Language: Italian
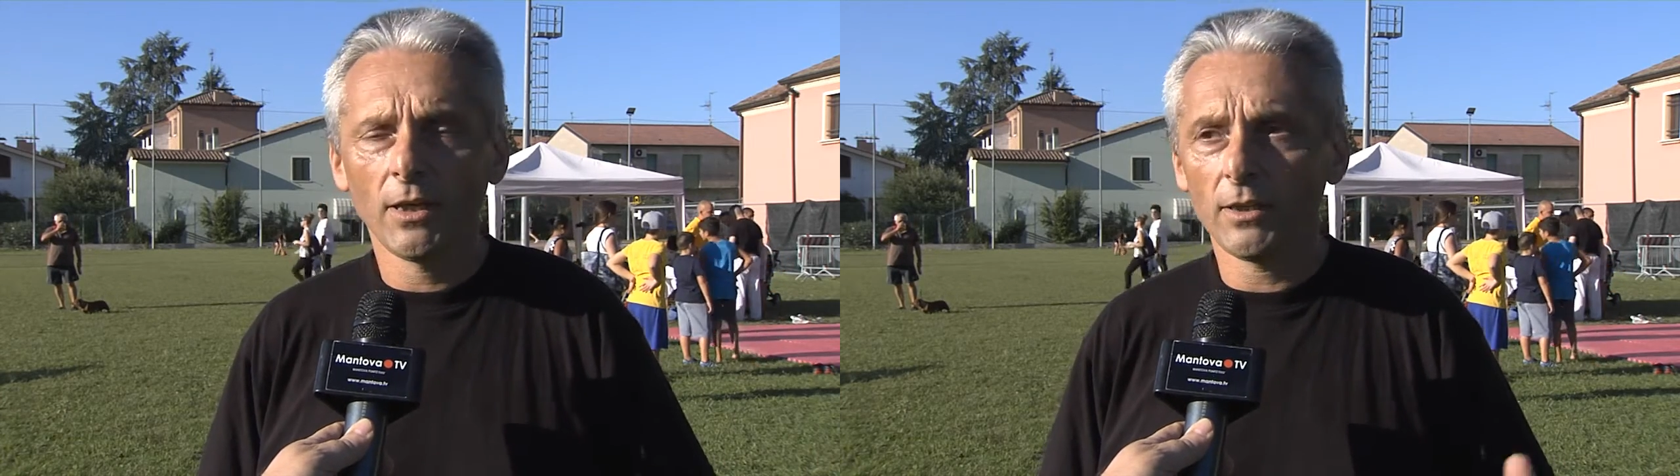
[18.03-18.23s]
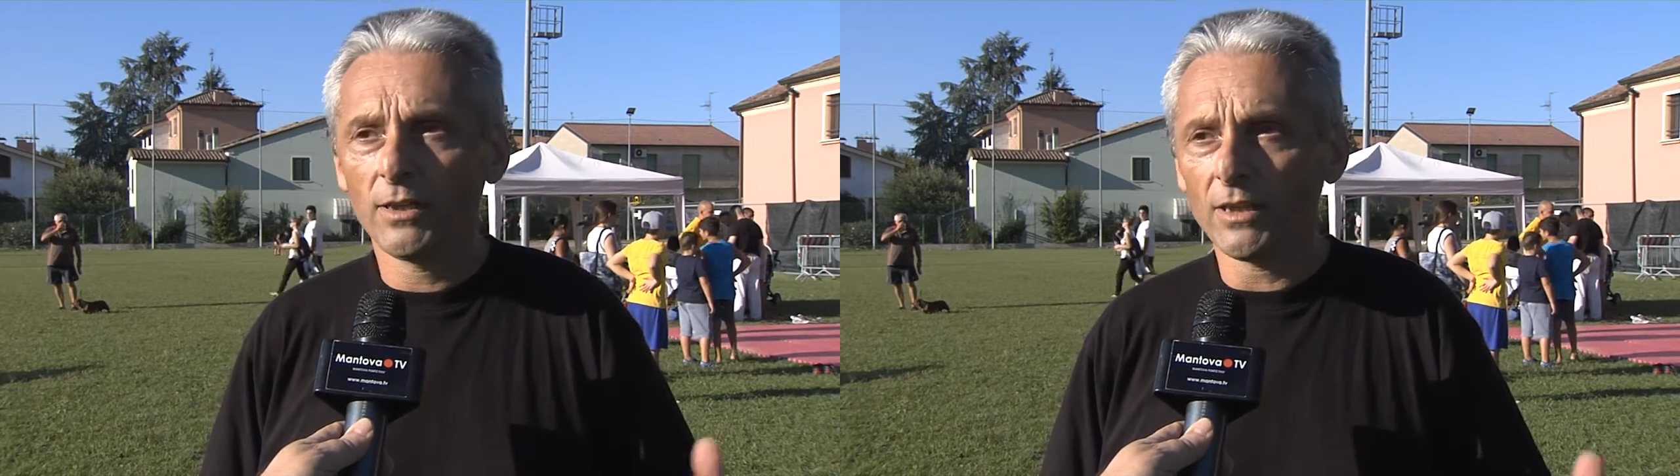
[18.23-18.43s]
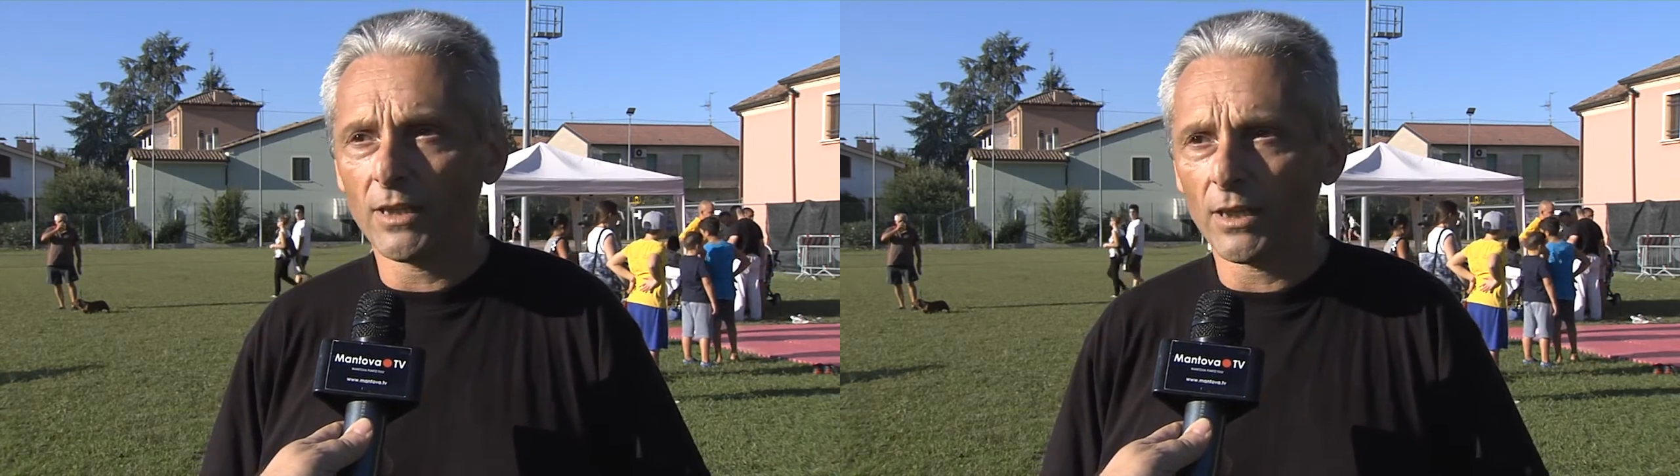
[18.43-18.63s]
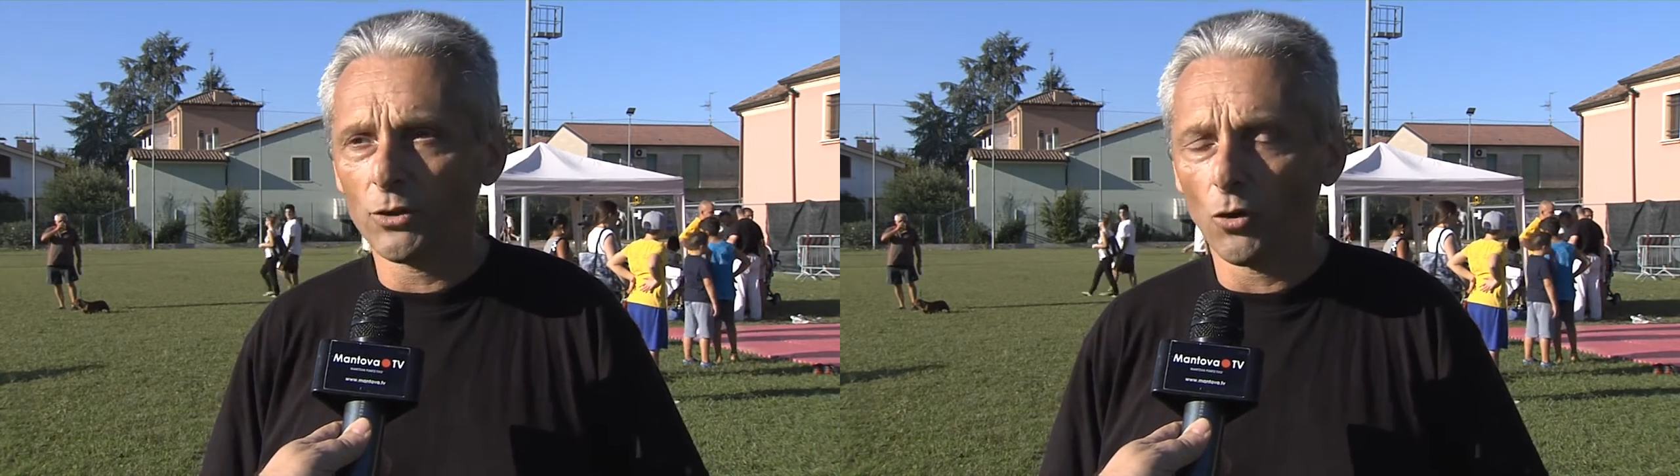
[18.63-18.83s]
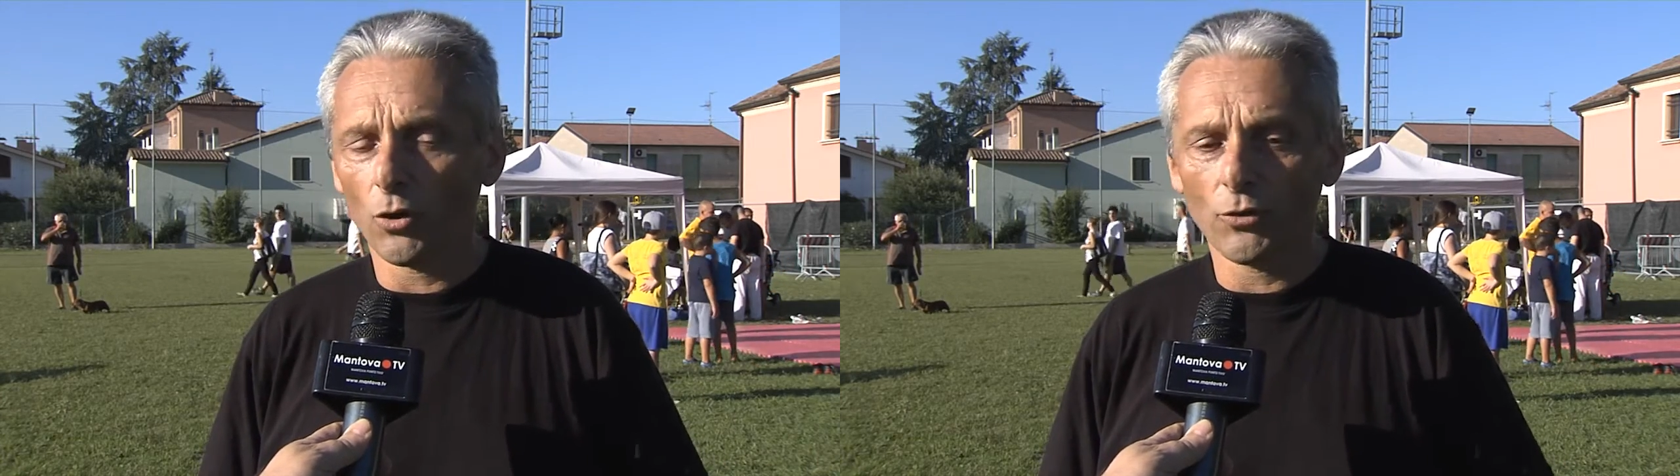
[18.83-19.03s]
eh, del
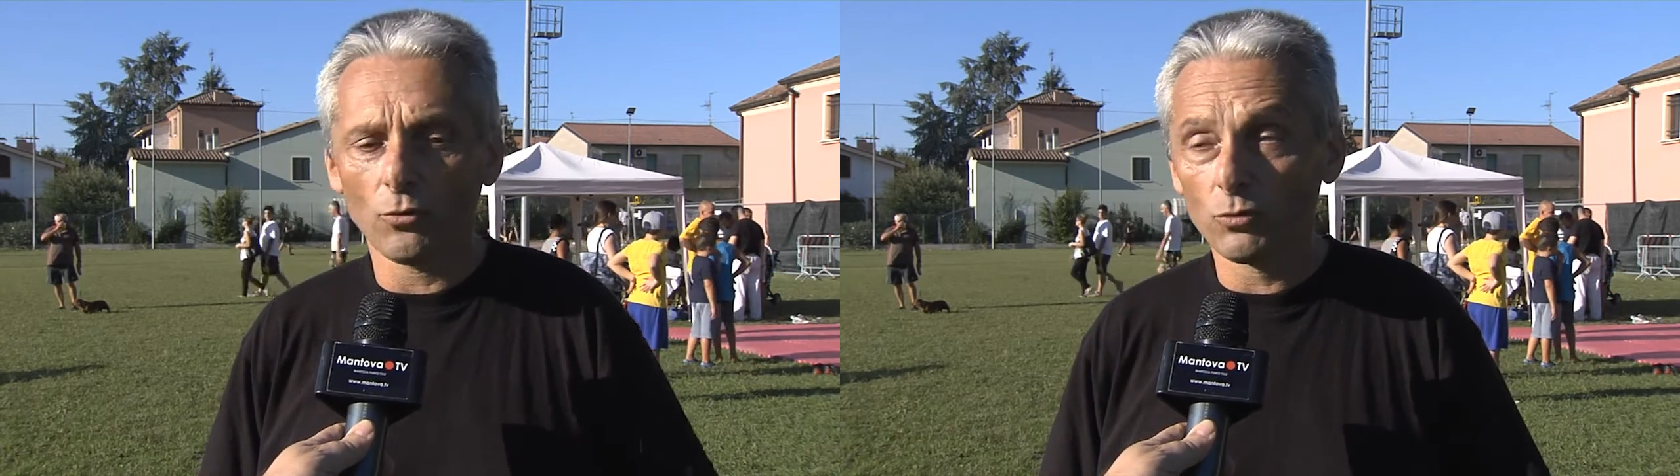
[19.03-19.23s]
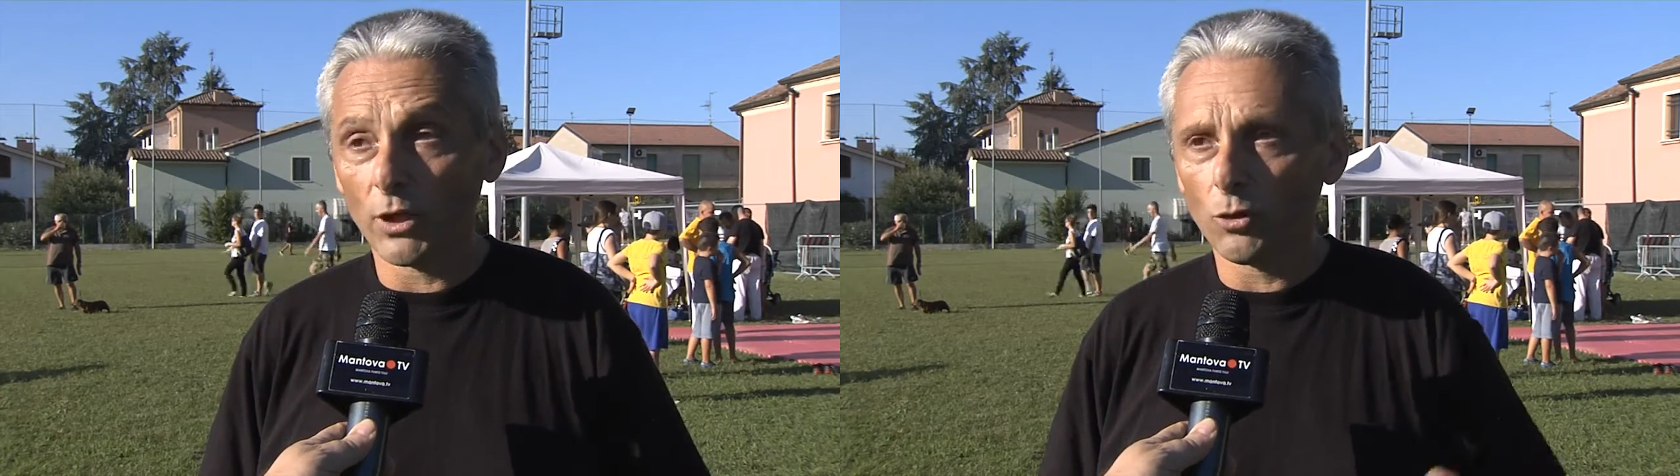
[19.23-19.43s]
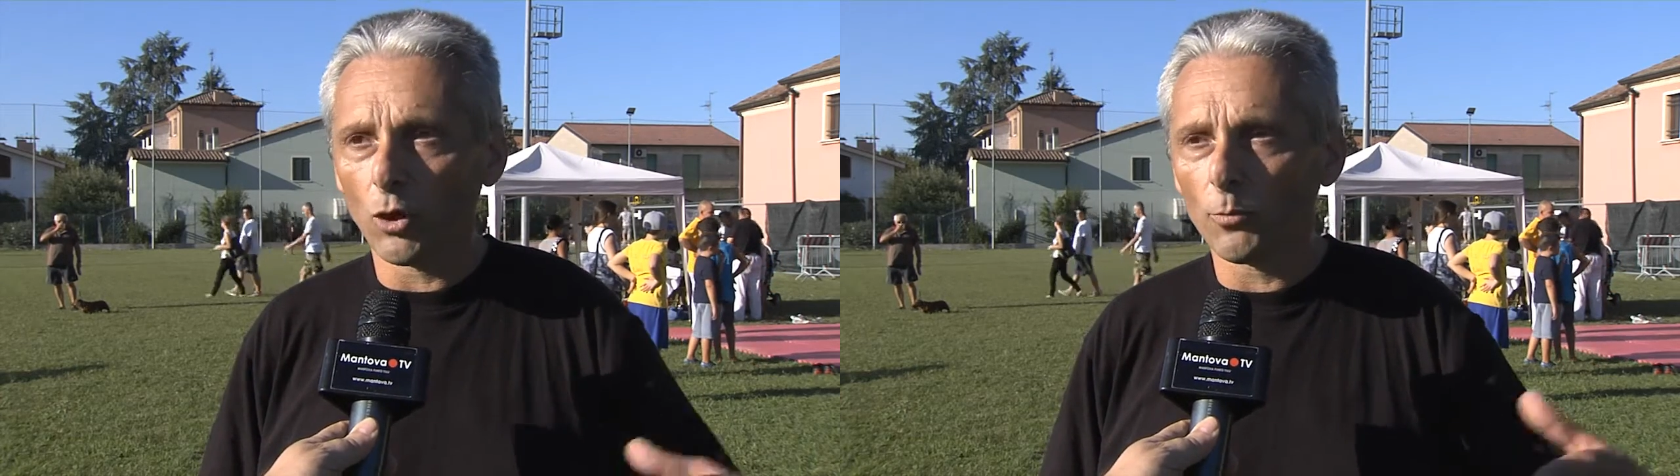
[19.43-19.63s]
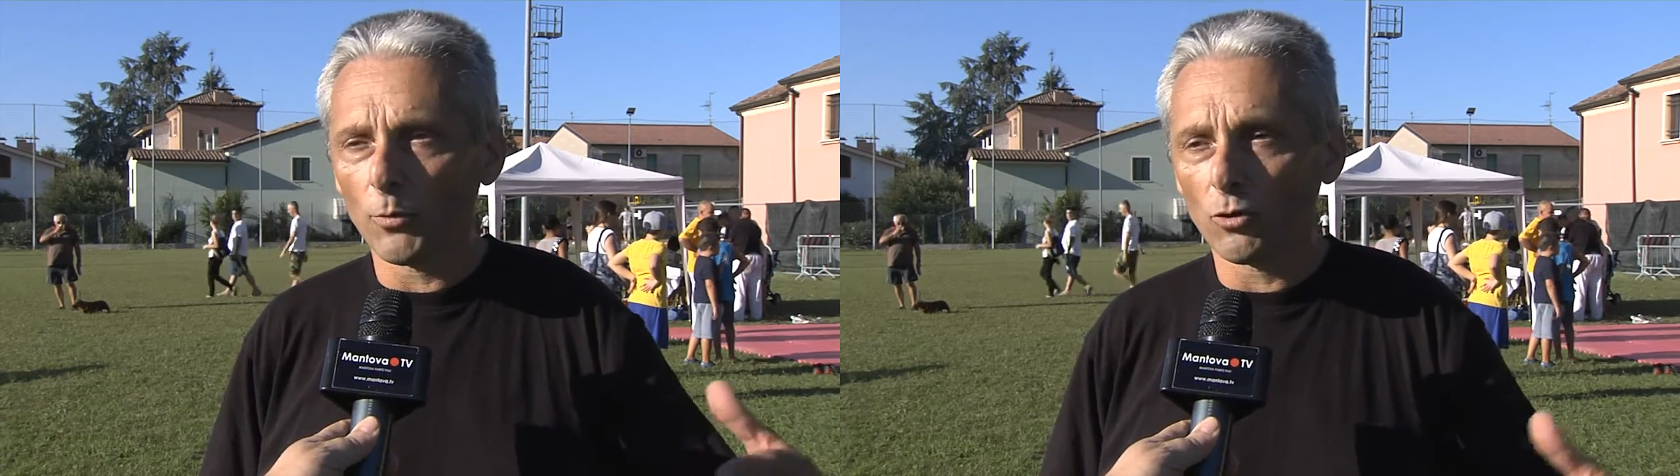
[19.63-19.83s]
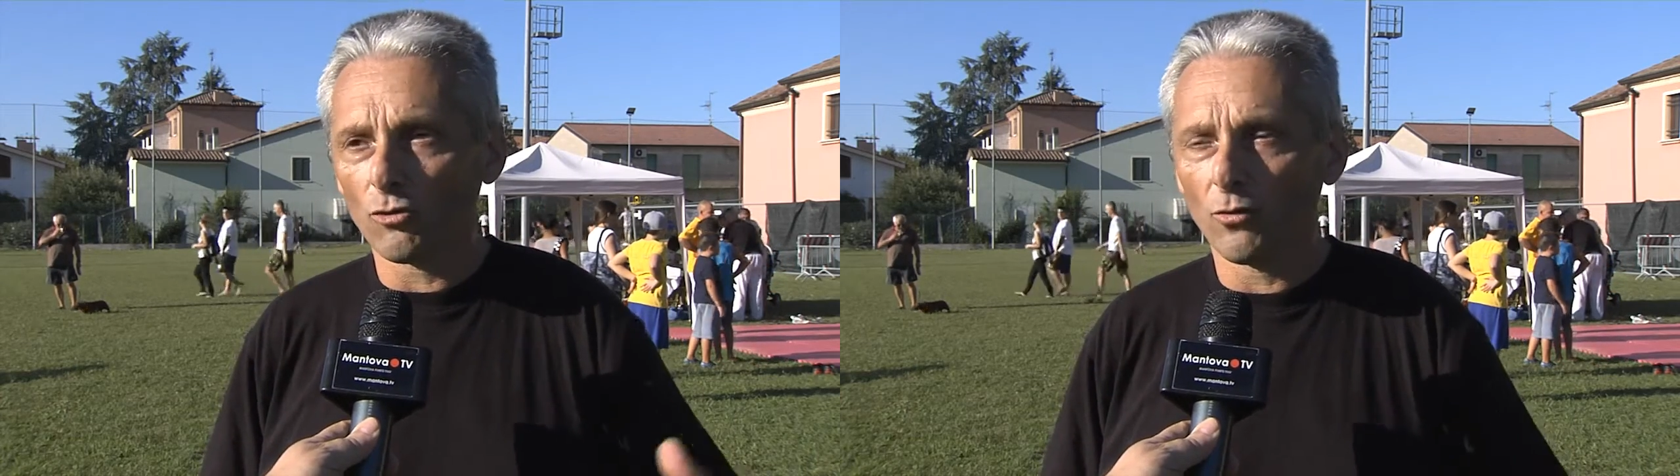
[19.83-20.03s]
territorio, un territorio
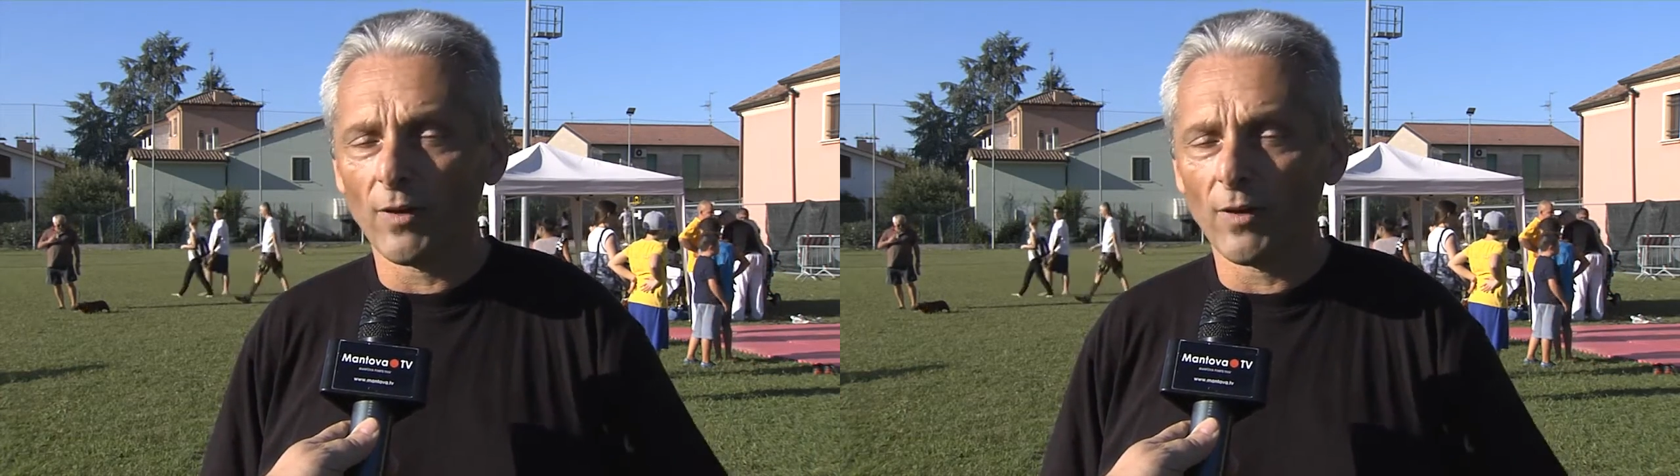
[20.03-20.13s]
piuttosto